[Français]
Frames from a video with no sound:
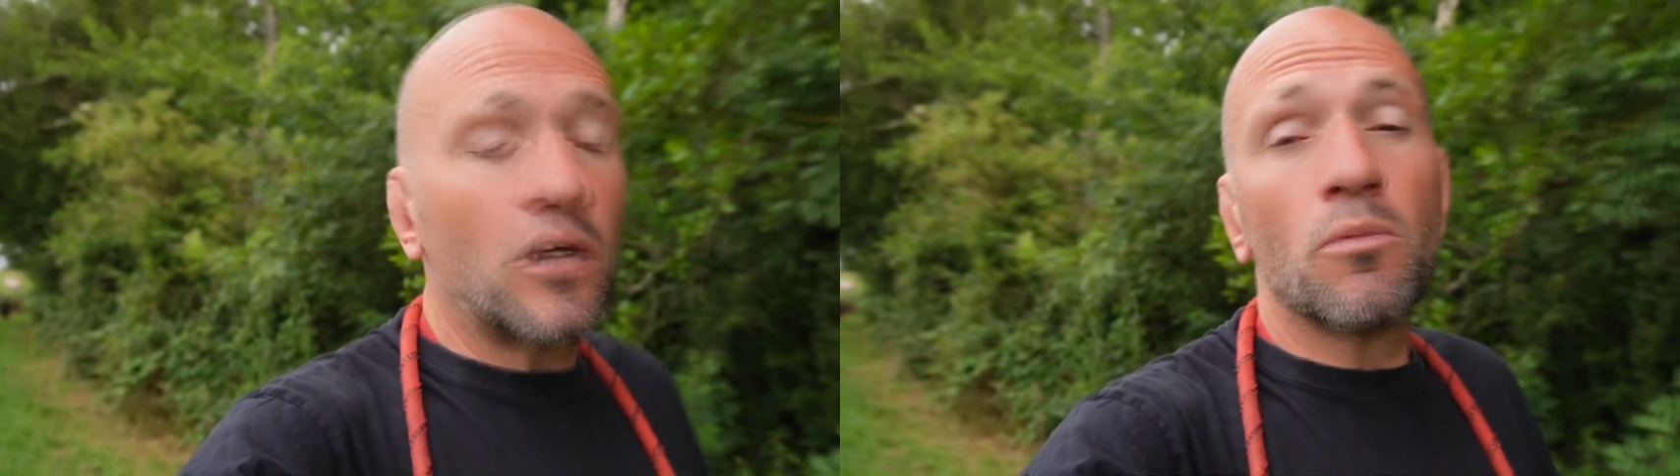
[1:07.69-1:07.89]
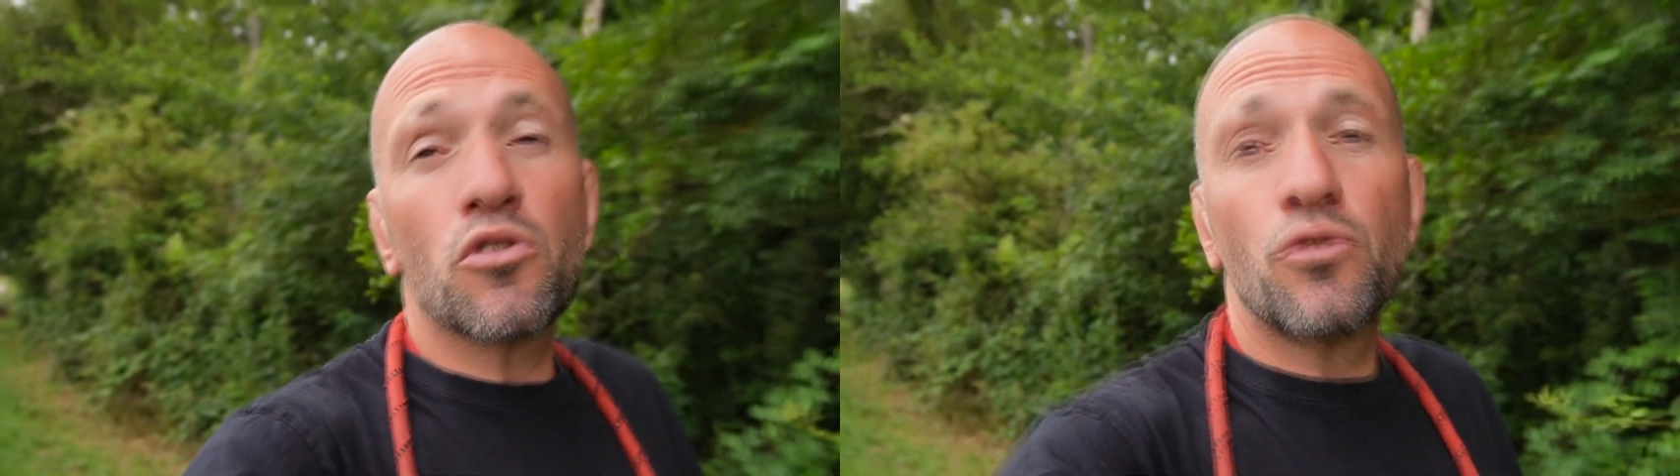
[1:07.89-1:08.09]

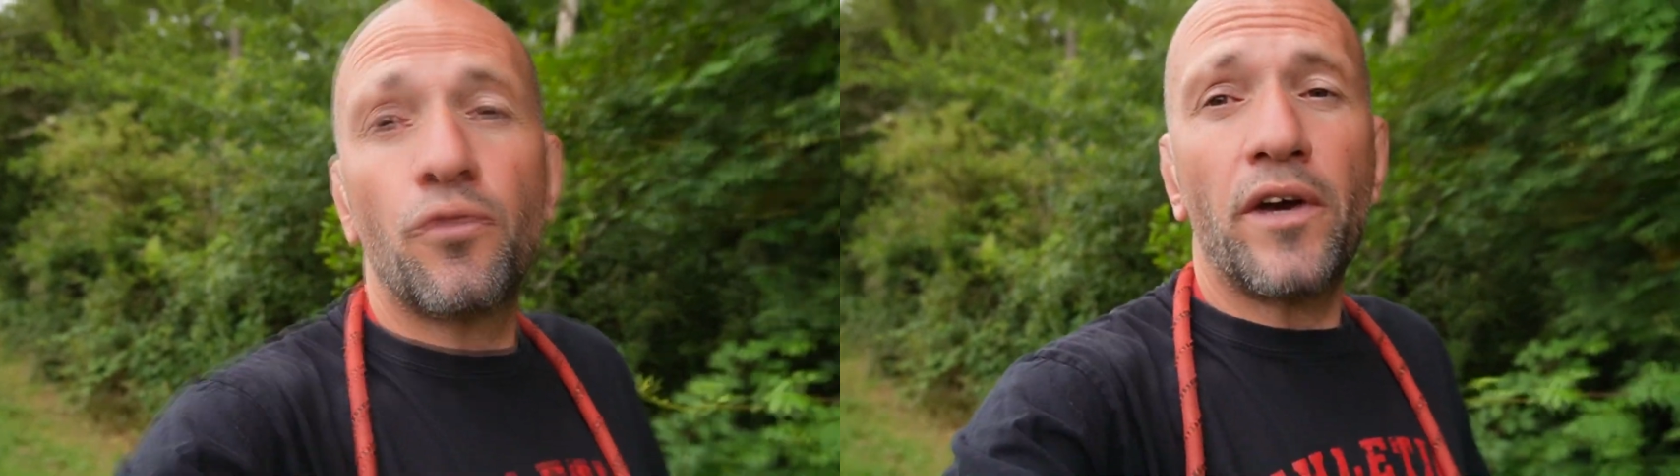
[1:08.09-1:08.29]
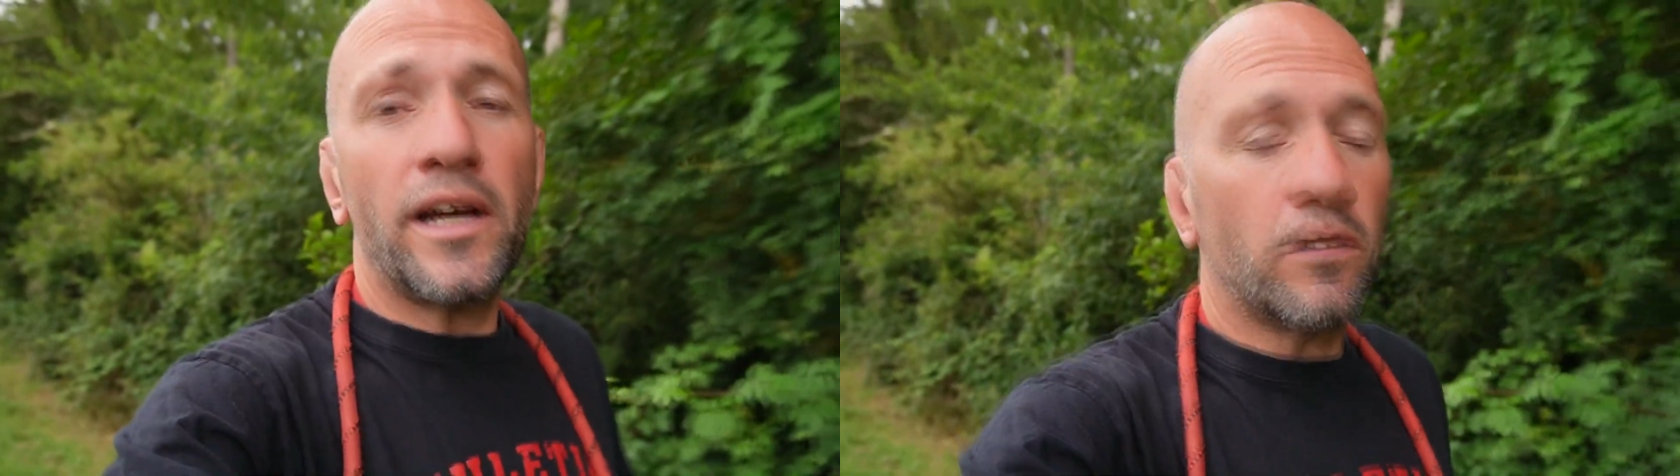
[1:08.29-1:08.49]
comment je
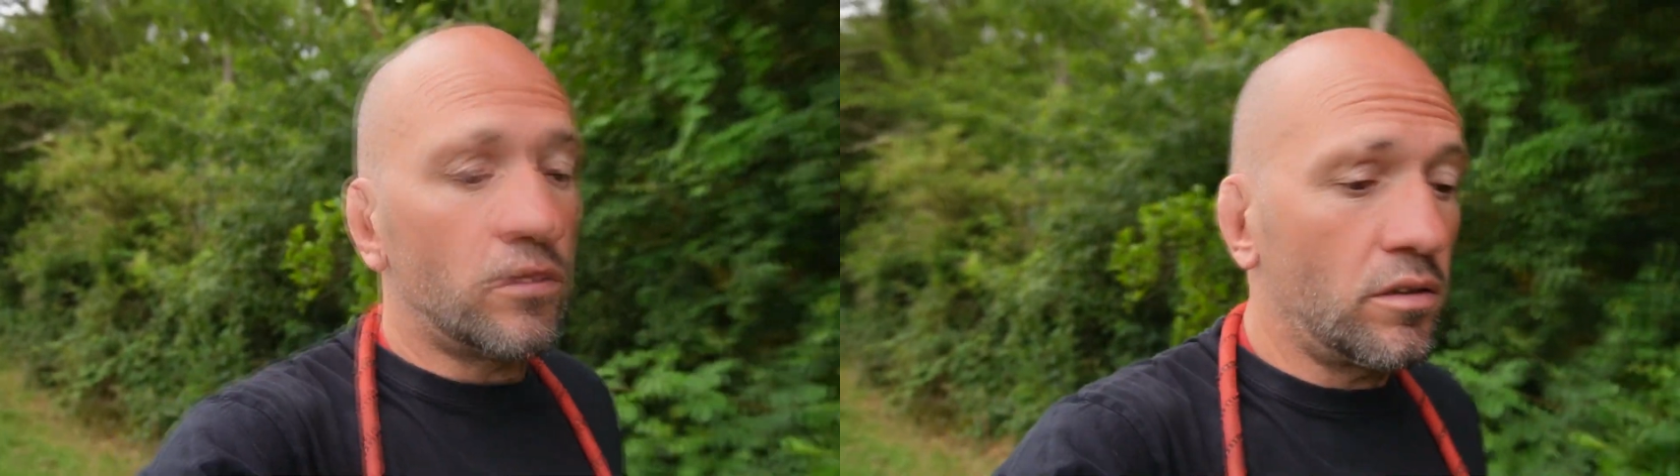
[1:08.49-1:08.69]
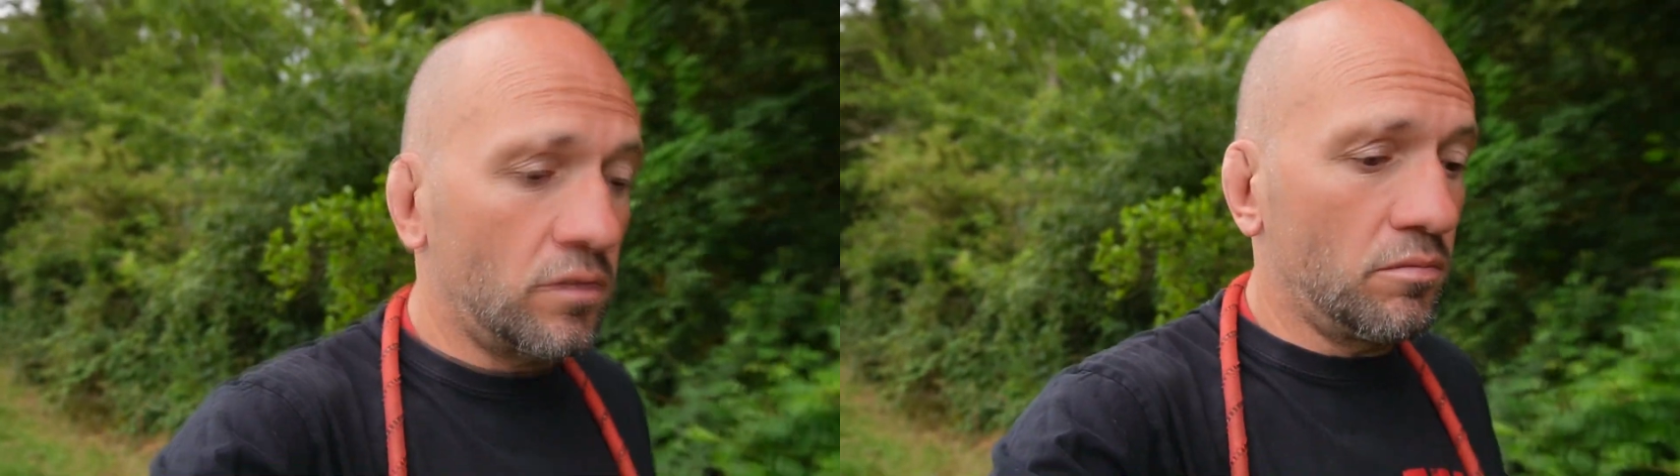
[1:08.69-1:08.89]
fais
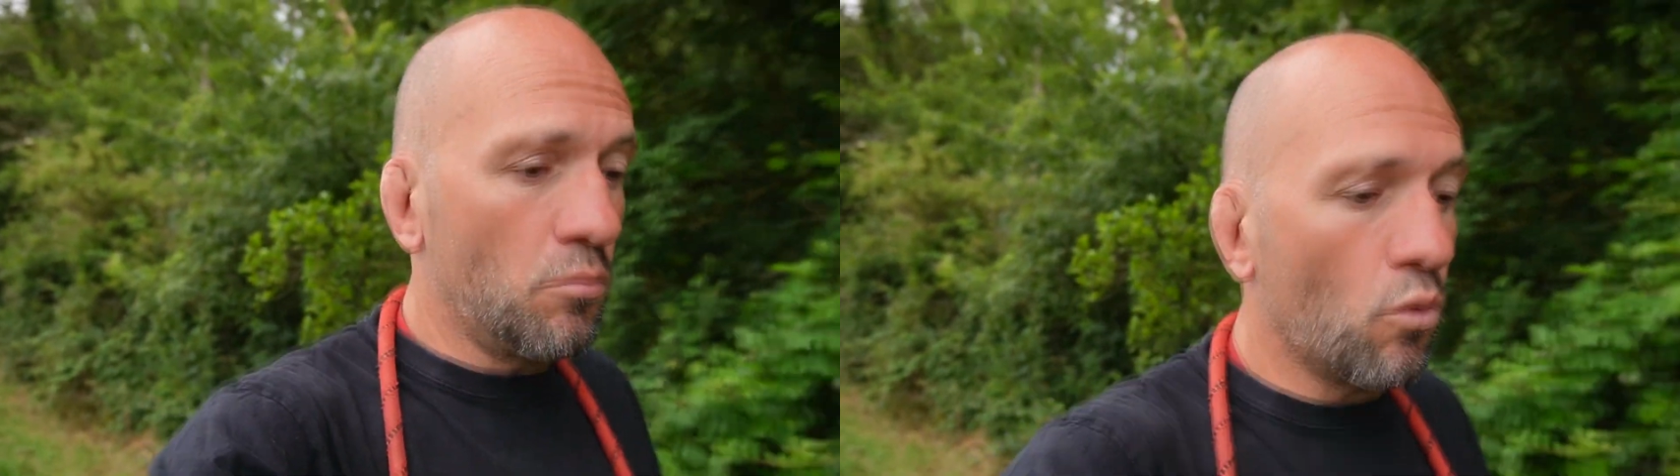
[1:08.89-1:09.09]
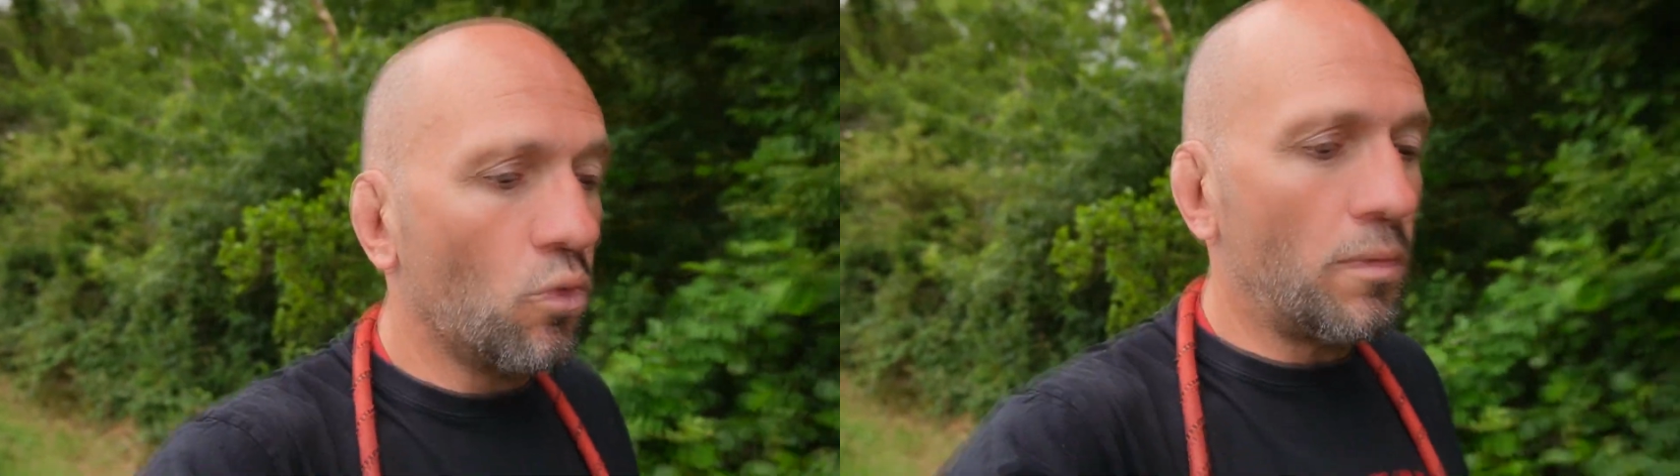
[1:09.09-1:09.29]

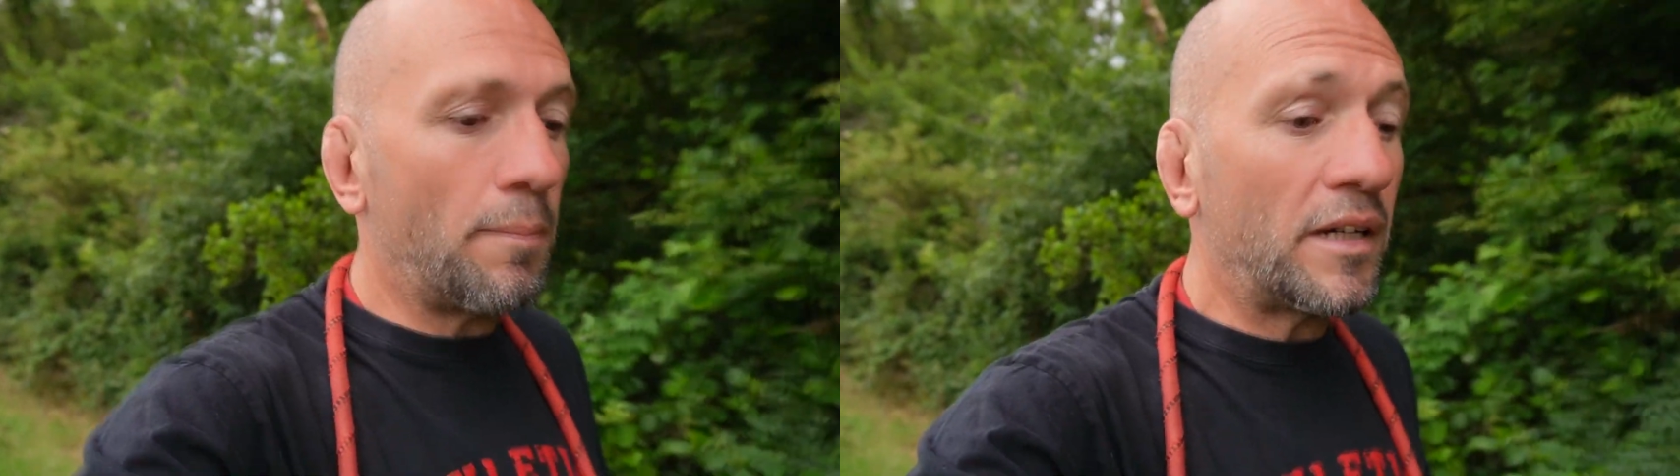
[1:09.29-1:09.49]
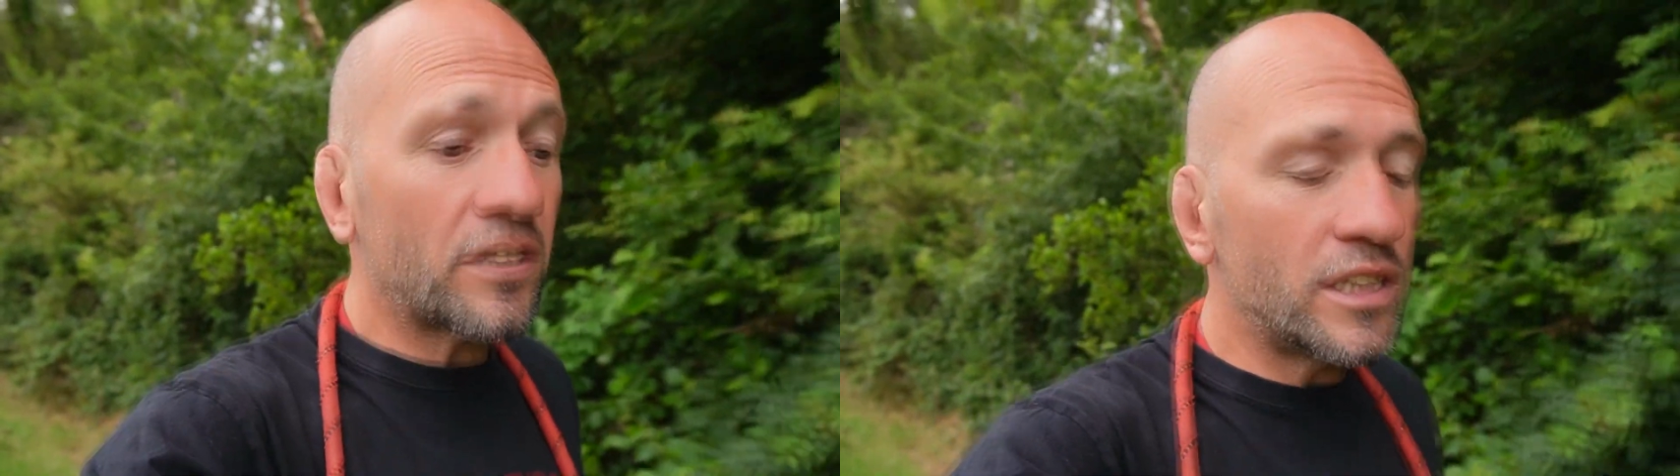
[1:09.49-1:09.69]
mon, ma
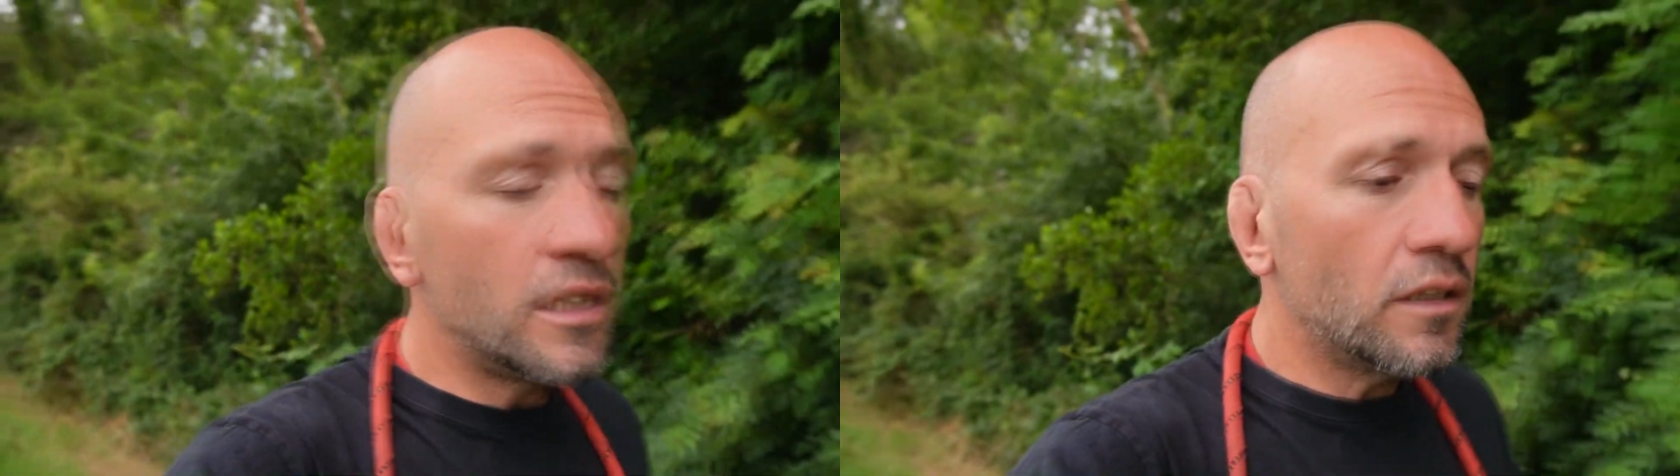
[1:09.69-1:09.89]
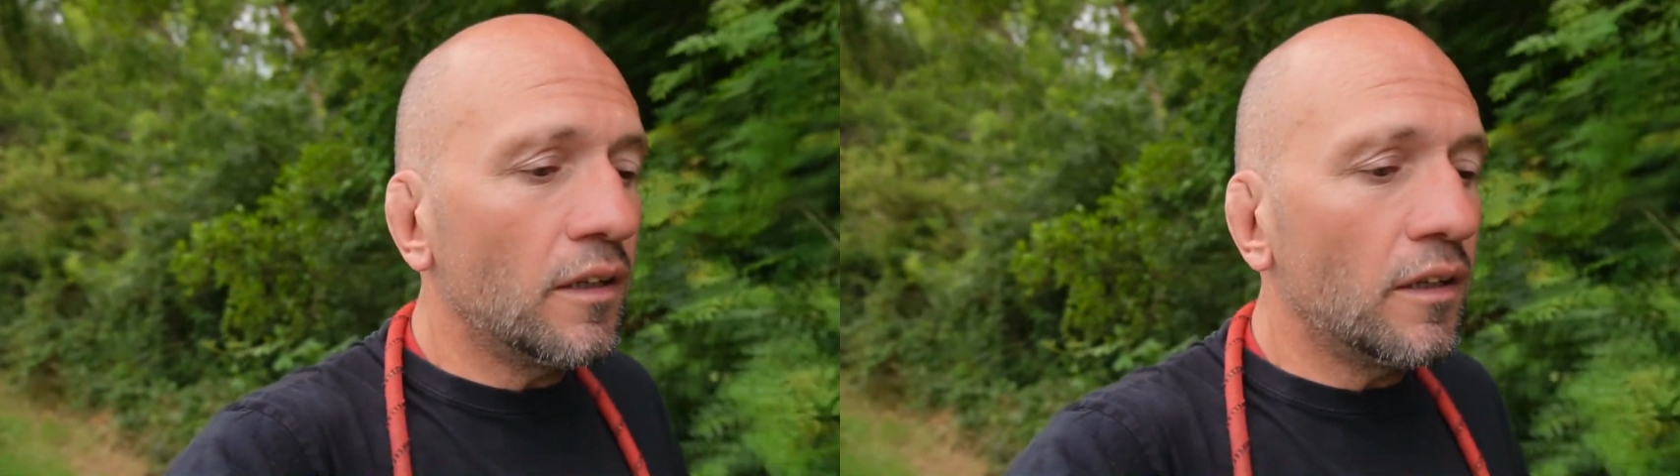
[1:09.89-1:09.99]
batterie